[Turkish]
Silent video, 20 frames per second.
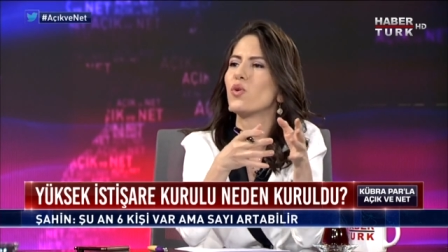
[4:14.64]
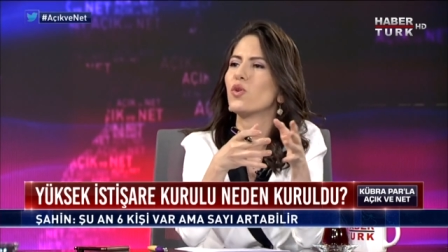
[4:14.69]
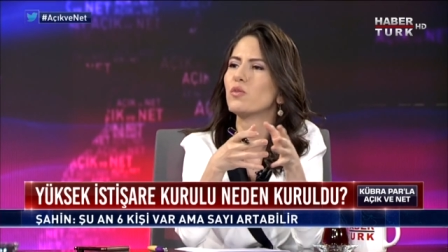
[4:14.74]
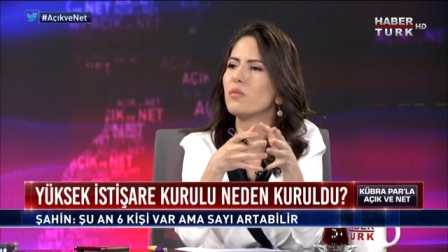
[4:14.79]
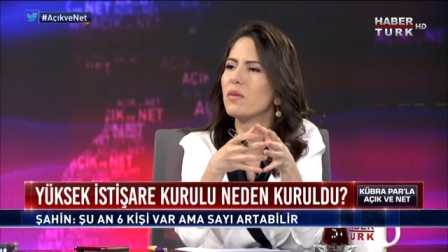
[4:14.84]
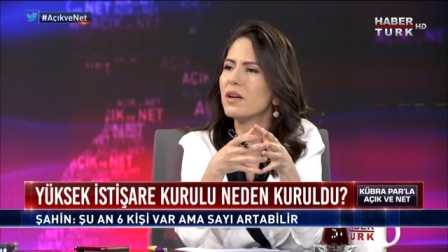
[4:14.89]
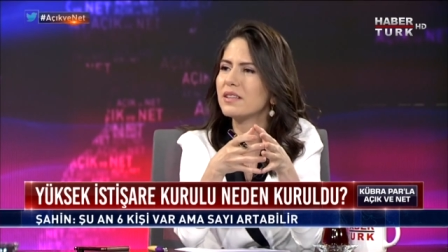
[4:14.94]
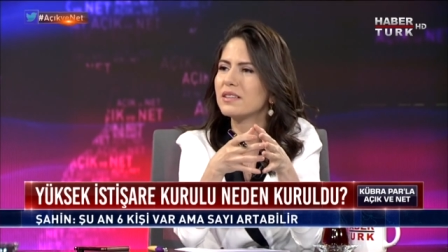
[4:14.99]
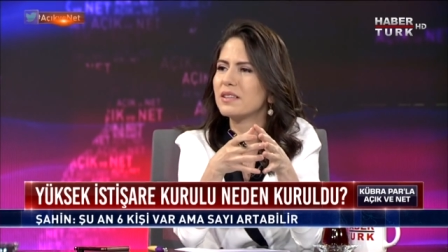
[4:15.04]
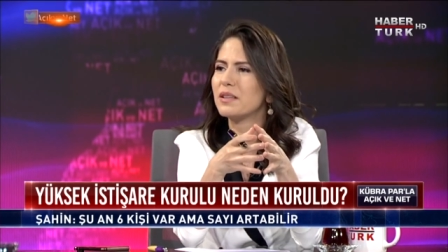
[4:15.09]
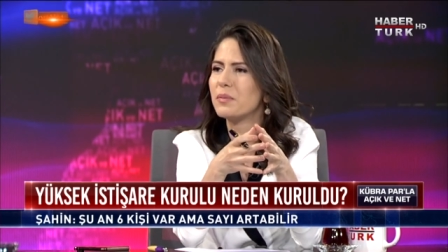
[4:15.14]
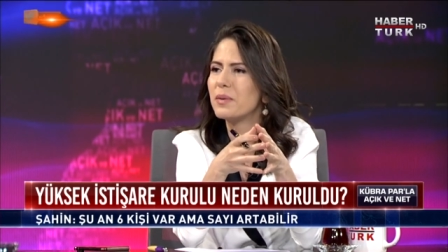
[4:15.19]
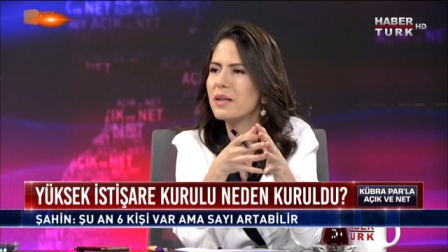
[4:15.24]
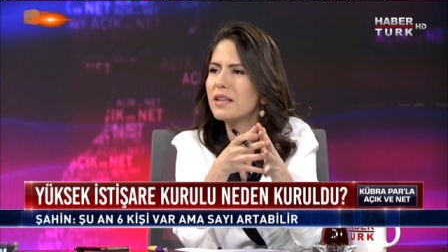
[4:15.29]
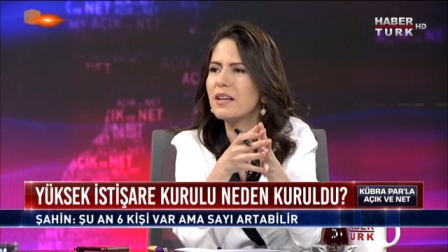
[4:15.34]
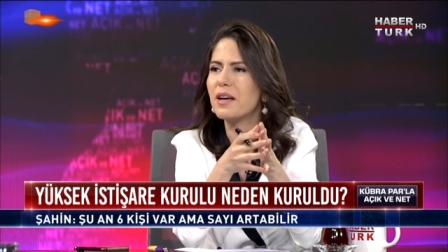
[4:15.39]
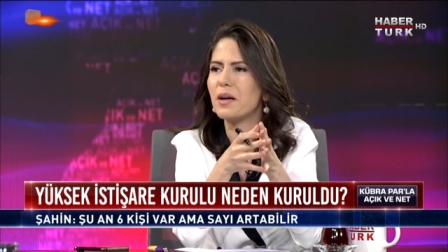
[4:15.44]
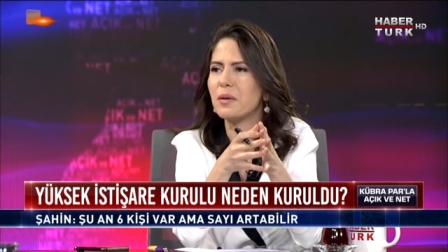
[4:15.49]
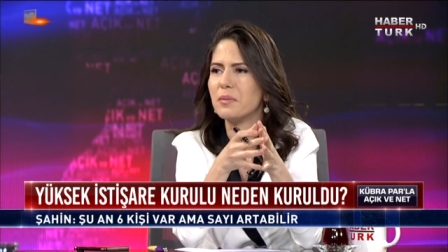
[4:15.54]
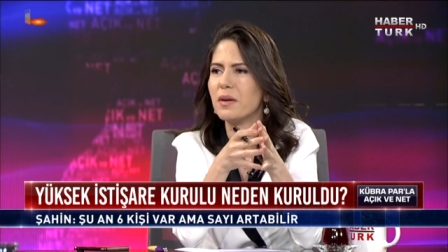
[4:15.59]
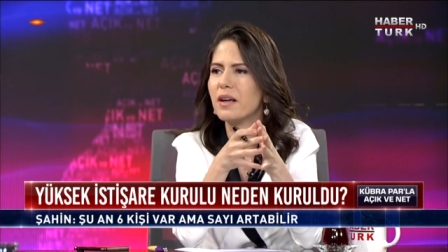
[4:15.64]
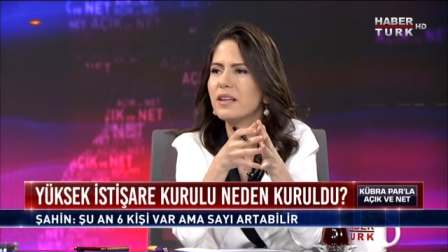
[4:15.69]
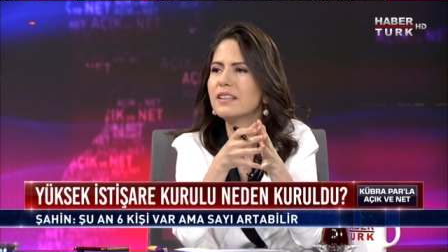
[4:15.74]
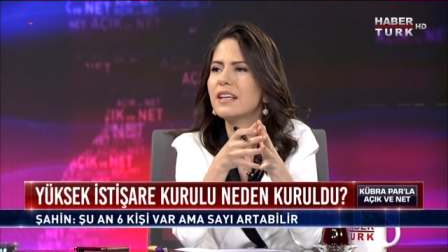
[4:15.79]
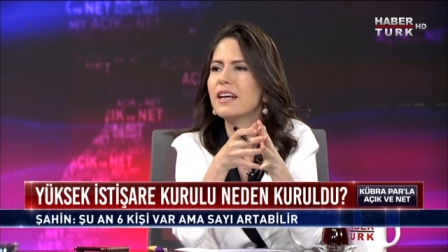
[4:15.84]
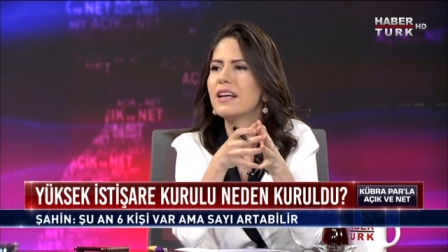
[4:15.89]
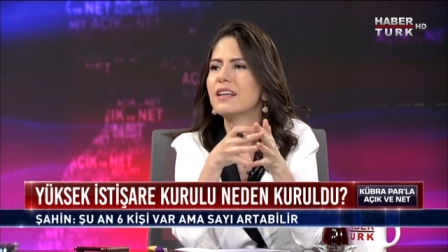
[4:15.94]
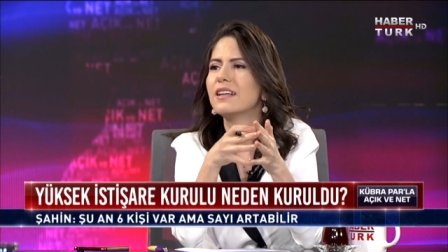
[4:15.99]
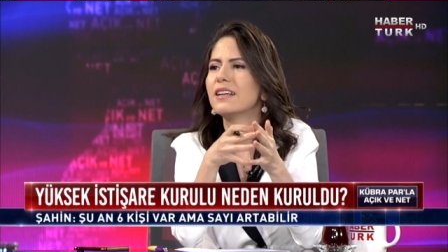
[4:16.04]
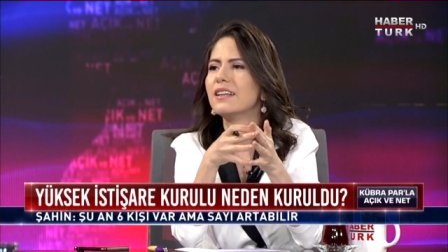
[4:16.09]
olmakla beraber
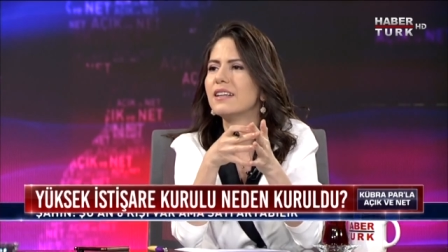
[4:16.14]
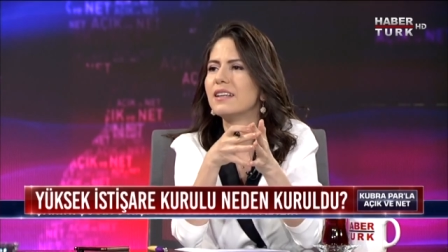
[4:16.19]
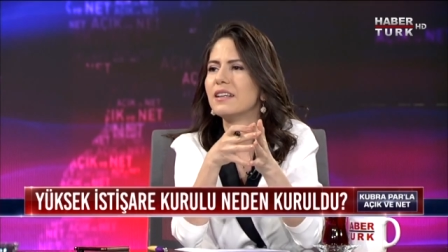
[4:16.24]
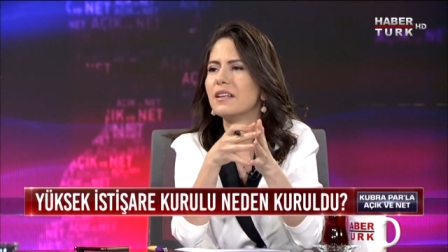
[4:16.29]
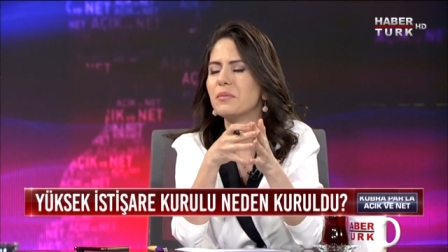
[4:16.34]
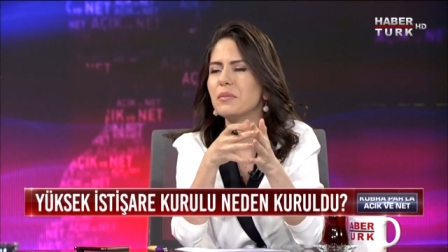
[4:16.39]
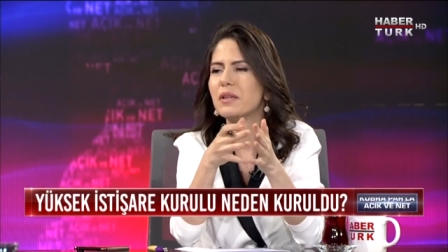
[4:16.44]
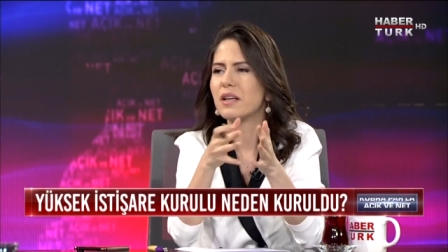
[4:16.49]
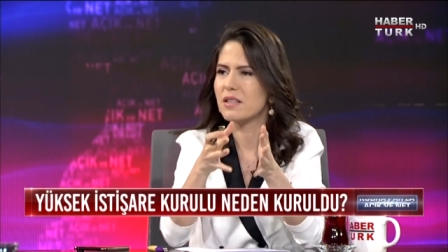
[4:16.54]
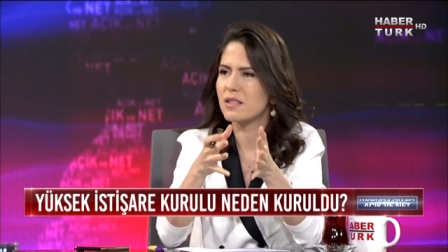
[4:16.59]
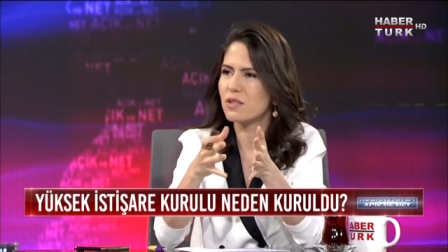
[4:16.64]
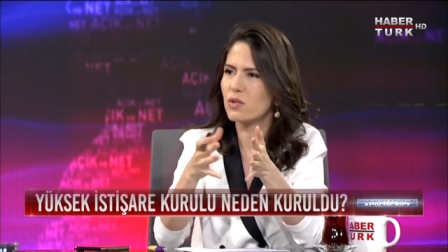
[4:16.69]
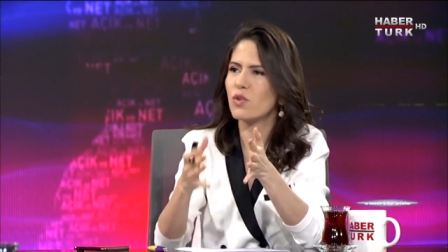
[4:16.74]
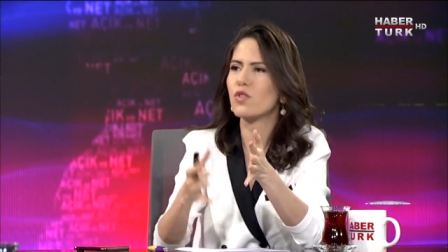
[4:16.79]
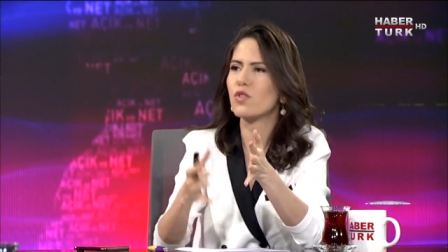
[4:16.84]
e, biraz